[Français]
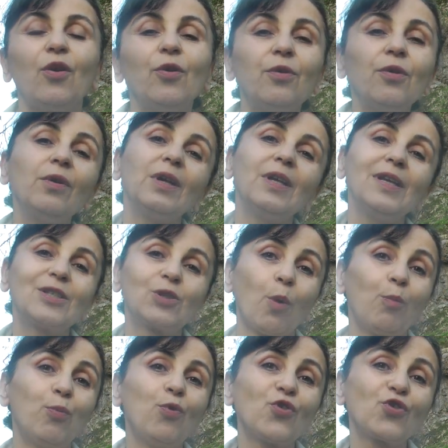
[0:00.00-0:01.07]
eux, ils
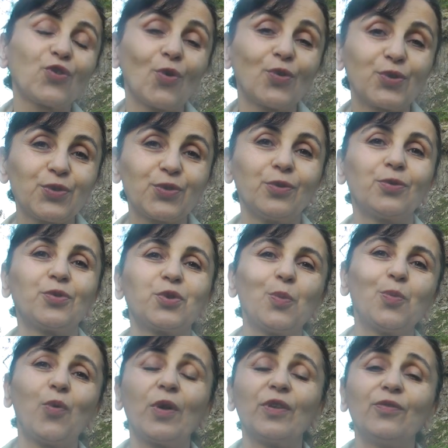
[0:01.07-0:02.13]
sont plus chanceux de ce
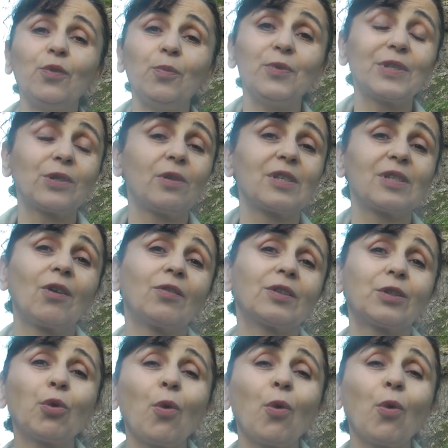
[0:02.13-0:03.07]
point de vue puisqu'ils ont